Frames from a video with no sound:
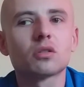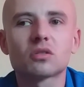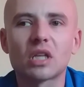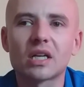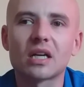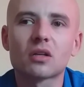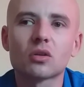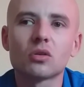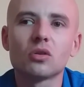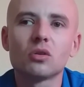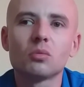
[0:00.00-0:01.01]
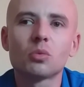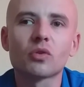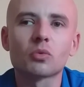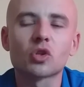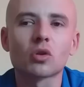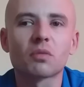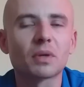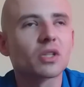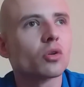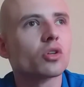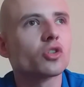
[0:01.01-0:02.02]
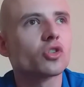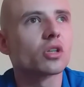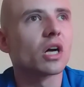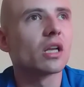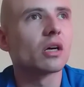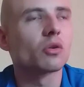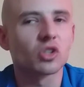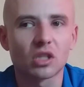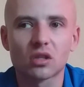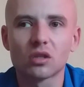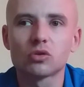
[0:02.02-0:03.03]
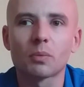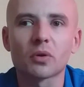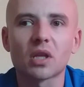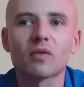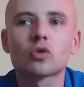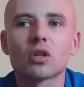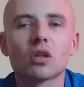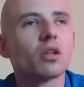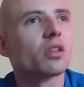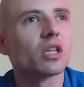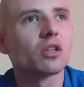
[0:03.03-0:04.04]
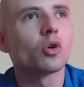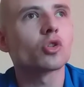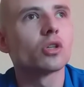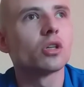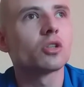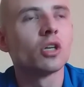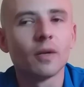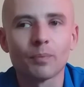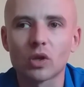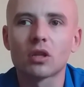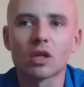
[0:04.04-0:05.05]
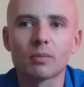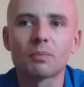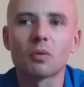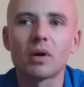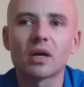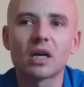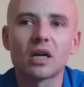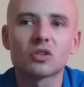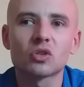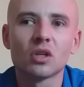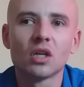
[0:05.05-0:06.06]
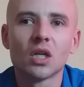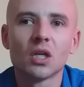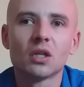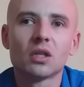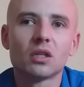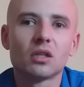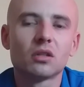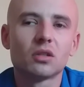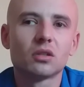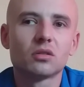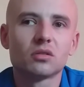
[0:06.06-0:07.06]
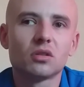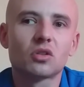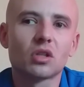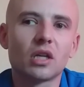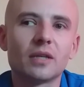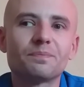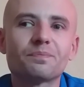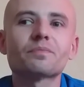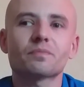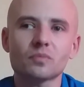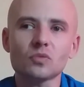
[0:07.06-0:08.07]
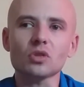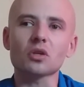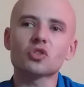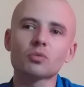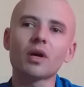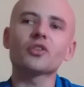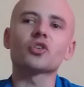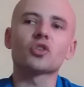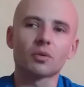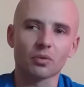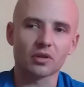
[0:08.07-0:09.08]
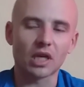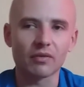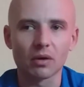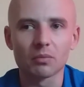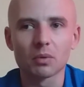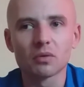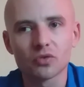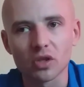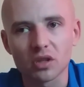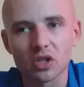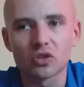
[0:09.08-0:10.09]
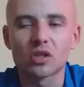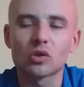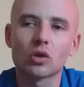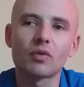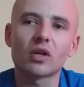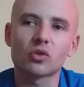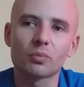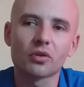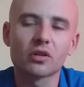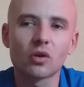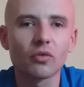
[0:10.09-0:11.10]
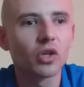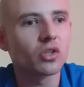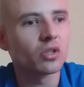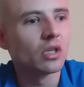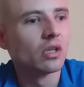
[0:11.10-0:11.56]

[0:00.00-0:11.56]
tak jak y, mówią, że to jest patologiczny kanał, że tacy ludzie potrafią się zjednoczyć i sobie pomagać i tyle. Trzymajcie się, pozdrawiam wszystkich tych, których warto pozdrowić